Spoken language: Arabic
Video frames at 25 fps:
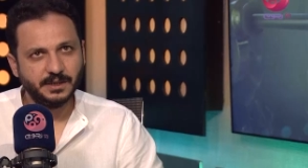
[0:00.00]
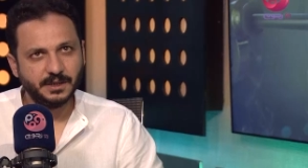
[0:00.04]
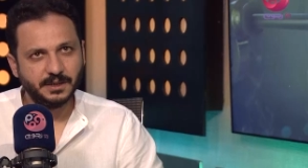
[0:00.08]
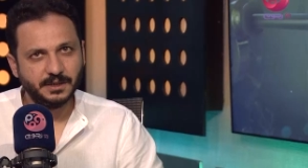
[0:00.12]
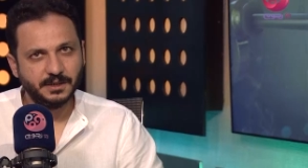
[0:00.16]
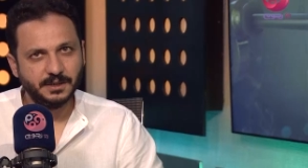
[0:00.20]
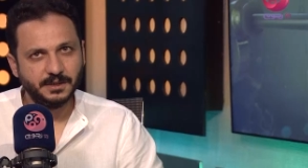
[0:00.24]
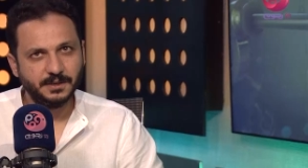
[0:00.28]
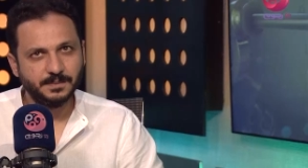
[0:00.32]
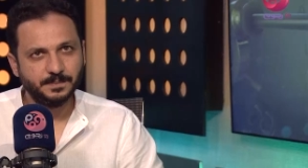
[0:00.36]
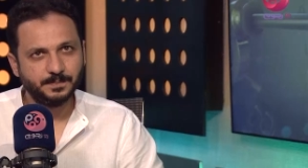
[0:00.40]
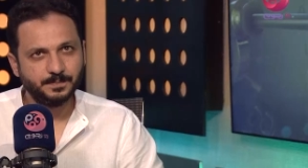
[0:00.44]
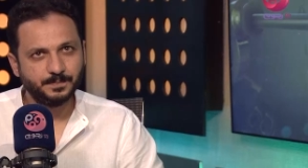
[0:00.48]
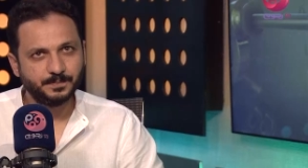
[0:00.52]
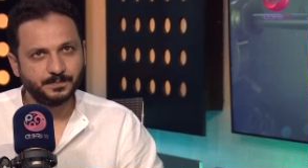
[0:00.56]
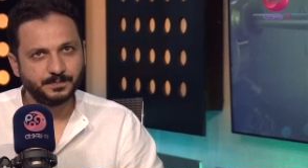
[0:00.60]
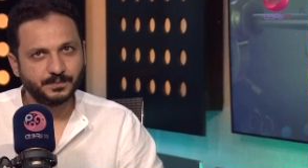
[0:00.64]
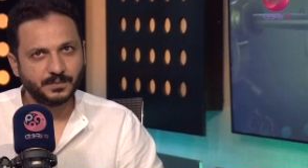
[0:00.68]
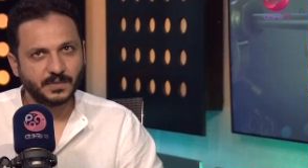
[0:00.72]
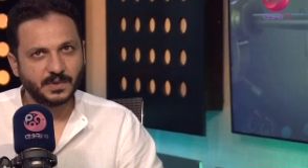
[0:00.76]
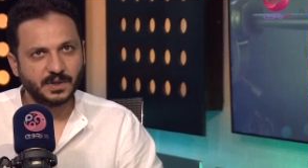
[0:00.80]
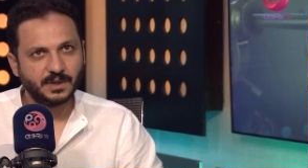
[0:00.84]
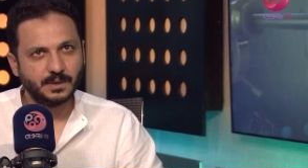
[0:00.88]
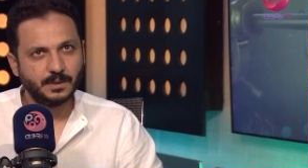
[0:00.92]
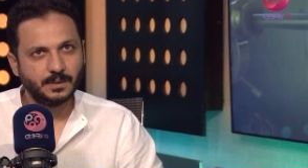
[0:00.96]
يعني
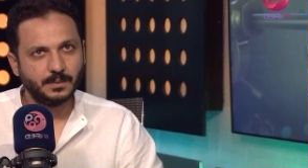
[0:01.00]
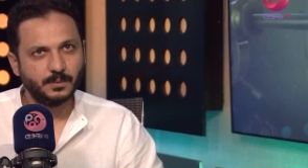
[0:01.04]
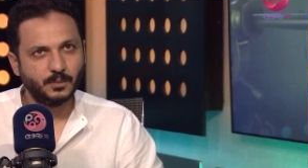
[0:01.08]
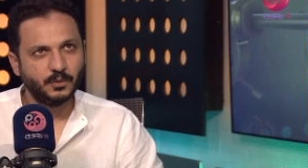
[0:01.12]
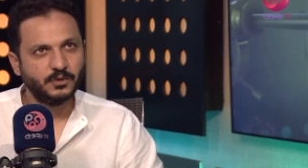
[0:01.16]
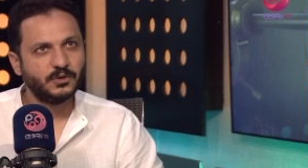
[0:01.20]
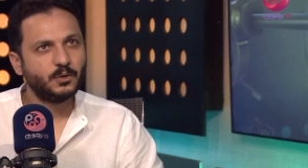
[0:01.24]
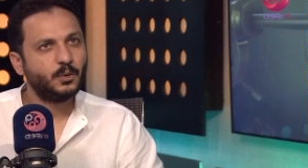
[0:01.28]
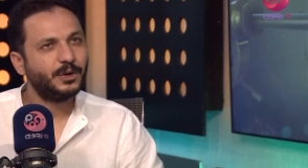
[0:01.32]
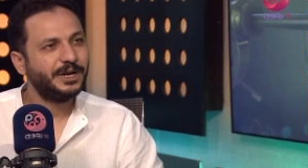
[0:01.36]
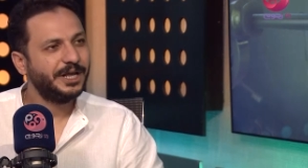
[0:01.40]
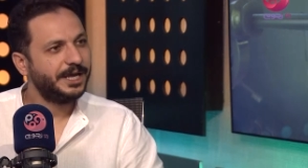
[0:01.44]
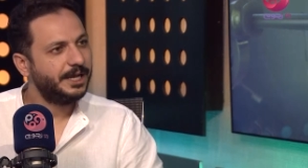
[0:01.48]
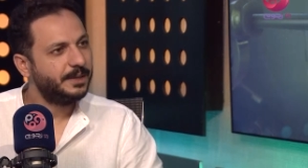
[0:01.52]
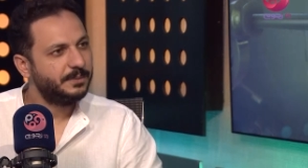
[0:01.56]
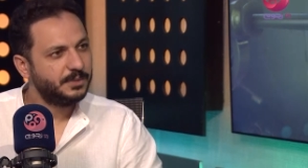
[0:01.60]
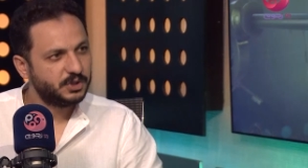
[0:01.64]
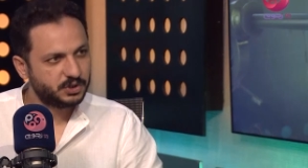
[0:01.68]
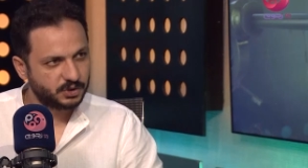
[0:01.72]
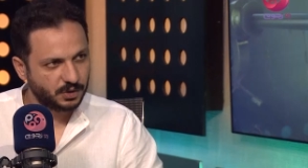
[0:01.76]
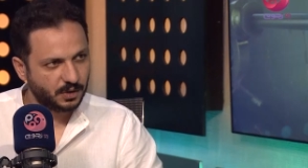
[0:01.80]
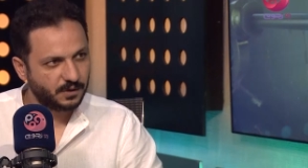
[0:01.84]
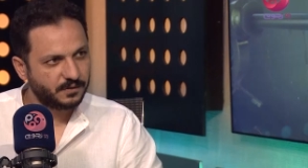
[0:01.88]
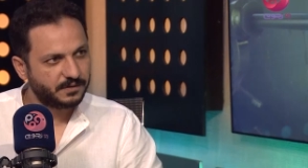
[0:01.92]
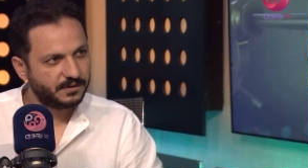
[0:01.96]
بص هو انا حلمي
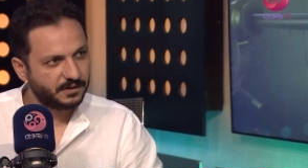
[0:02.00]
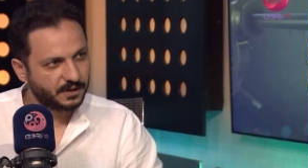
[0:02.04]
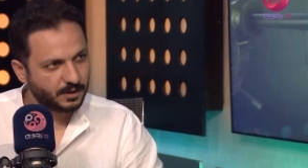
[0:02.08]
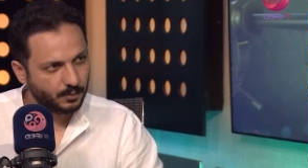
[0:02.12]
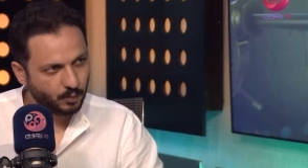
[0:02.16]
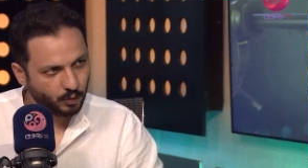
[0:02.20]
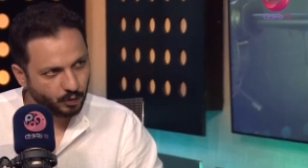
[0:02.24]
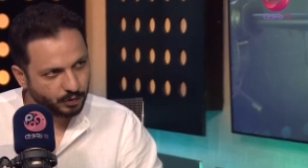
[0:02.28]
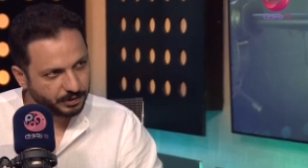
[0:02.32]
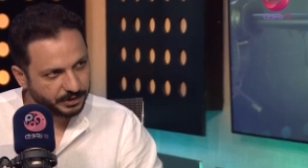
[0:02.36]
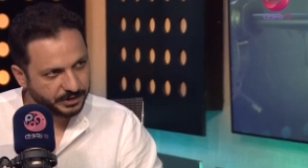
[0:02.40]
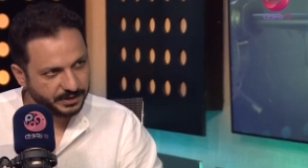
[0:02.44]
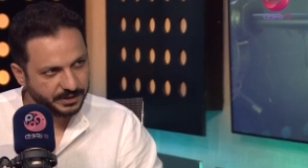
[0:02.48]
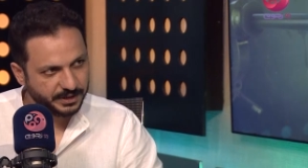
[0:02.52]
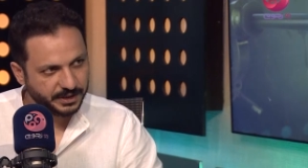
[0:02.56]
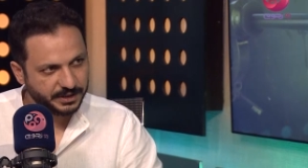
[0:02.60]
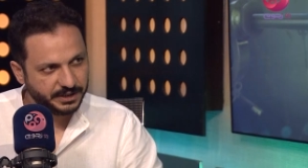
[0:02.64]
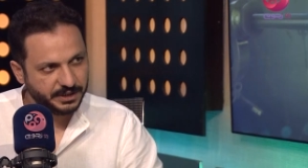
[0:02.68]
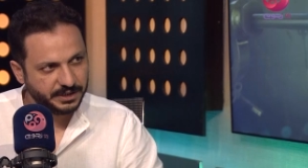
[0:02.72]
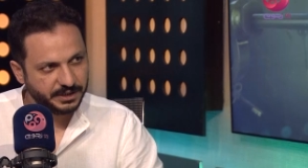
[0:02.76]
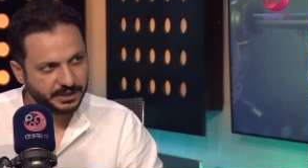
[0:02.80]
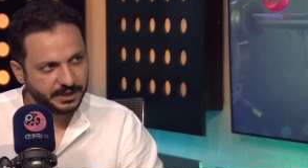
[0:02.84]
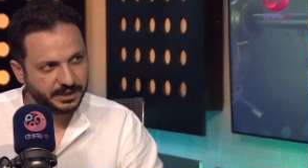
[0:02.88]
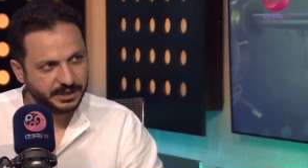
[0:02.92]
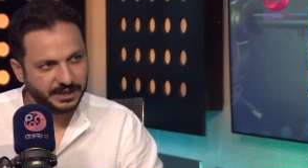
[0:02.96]
الشخصي كمخرج
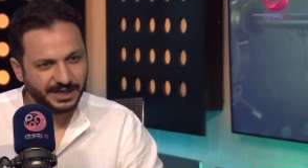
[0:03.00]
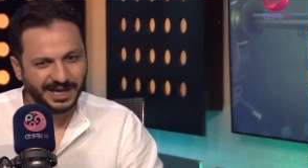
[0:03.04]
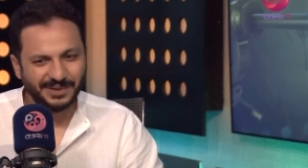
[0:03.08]
يعني ان